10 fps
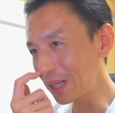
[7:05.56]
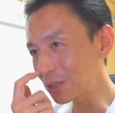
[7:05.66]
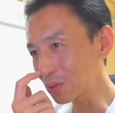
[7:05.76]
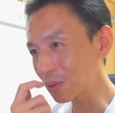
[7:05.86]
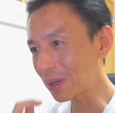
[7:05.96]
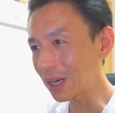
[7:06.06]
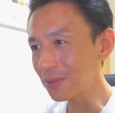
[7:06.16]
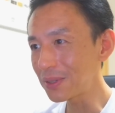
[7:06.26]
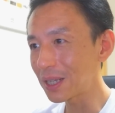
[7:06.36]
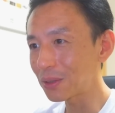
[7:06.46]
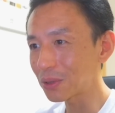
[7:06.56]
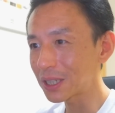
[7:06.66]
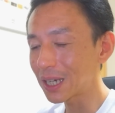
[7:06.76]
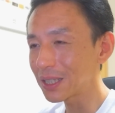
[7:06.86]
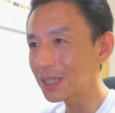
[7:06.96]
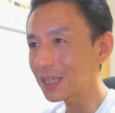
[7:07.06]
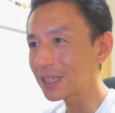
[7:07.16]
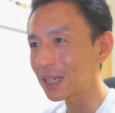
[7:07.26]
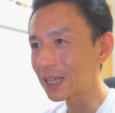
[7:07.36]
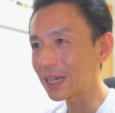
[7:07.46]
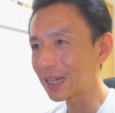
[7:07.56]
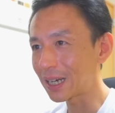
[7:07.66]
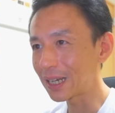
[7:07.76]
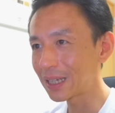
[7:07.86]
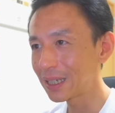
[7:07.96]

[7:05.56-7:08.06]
でちょっとマレフィセント近づいたんじゃないかな。